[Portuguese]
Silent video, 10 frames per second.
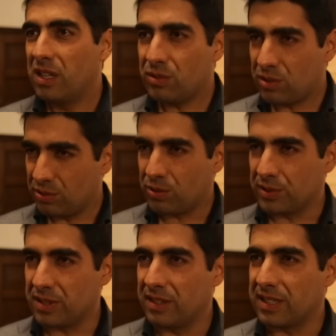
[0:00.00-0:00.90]
não só no
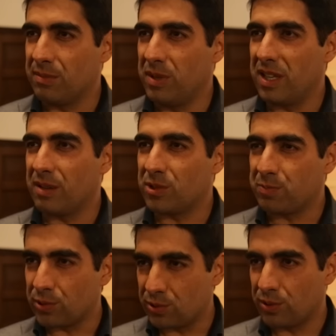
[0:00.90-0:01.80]
Conselho de Caminha, mas
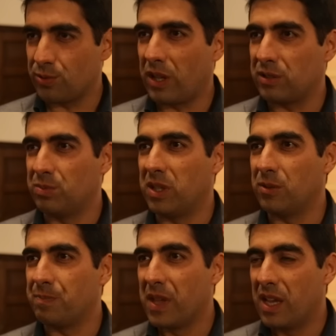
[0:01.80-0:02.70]
por todo o Alto Minho,